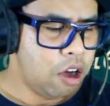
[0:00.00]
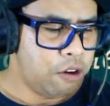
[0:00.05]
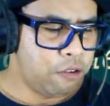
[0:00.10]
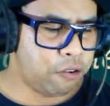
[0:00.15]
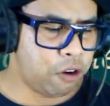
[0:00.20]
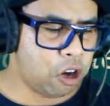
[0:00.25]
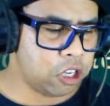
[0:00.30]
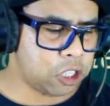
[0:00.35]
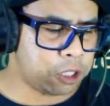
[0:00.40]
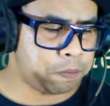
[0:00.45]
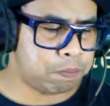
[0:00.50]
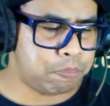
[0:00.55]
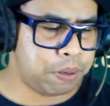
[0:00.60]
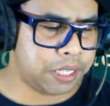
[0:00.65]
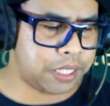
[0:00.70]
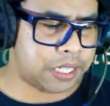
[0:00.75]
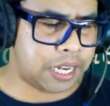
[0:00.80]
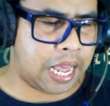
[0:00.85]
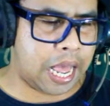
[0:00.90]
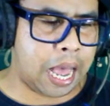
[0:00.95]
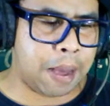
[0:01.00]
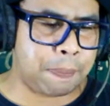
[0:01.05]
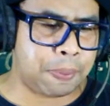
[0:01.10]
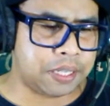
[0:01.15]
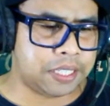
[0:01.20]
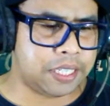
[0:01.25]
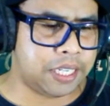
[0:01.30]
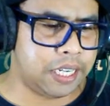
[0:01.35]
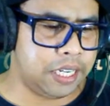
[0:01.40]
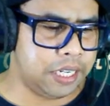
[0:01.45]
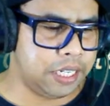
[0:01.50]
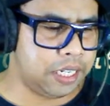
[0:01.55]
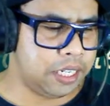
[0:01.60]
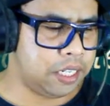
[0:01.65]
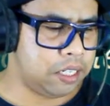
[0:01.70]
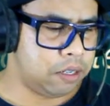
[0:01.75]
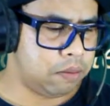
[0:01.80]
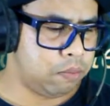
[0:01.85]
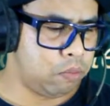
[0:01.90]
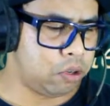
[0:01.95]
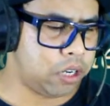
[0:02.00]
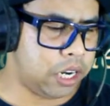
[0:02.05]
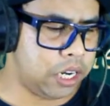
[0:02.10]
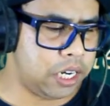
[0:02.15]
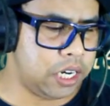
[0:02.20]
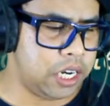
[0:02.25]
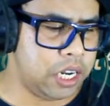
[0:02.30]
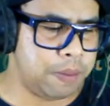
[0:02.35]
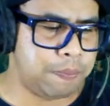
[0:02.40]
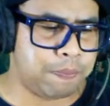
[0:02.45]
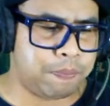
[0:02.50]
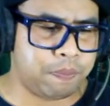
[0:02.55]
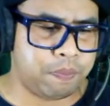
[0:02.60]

Frostbite apa sih ini? Mungkin ini